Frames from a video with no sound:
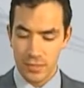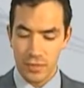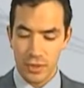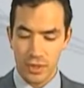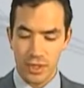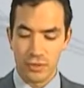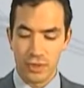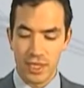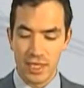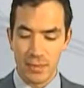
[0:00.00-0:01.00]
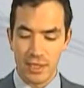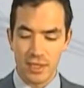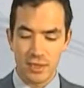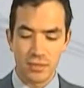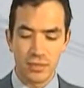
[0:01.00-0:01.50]
Correcto,
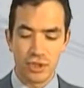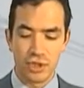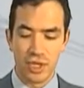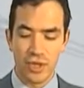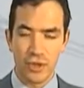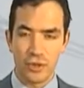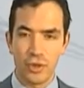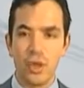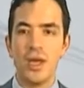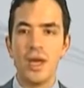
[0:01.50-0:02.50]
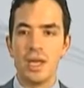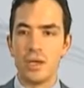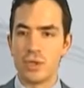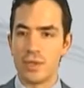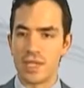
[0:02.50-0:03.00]
directamente yo selecciono y
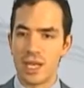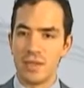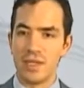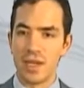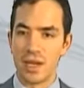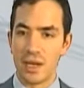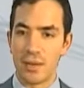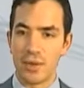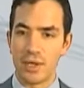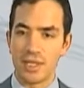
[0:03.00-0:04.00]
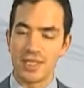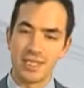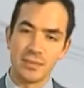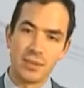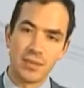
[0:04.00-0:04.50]
automáticamente al crear el bloque se
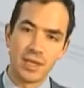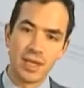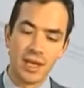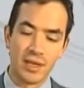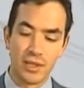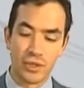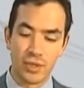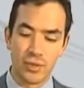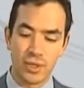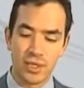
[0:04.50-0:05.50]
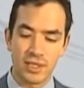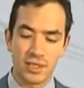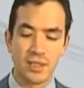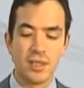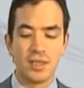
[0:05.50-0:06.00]
me abriría el editor de bloques
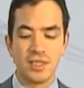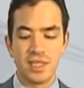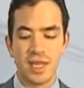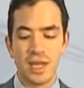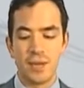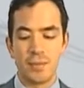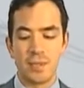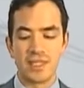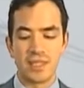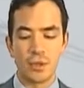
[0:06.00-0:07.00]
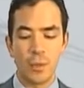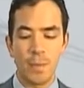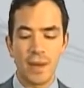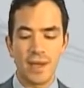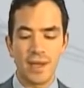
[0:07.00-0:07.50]
ya pensado
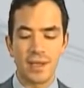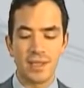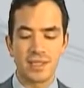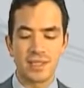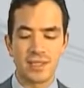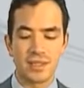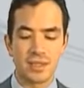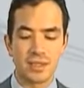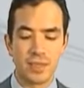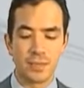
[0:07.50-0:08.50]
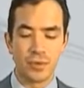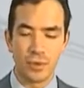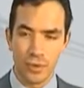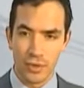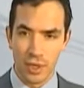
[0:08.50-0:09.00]
para este tipo
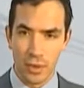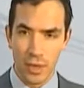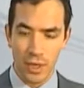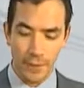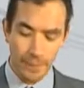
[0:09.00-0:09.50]
de lenguaje.